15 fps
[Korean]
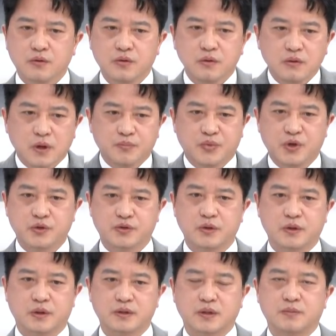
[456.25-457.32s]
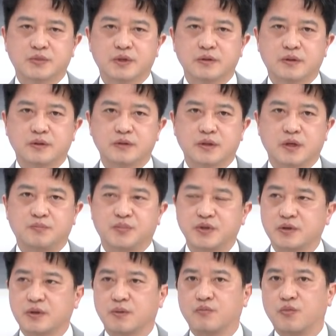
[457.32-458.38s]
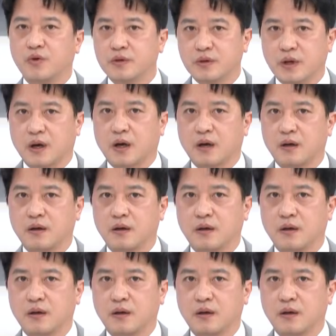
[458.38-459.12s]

그거 비교했을 때 삼성전자의 비전은 뭔가?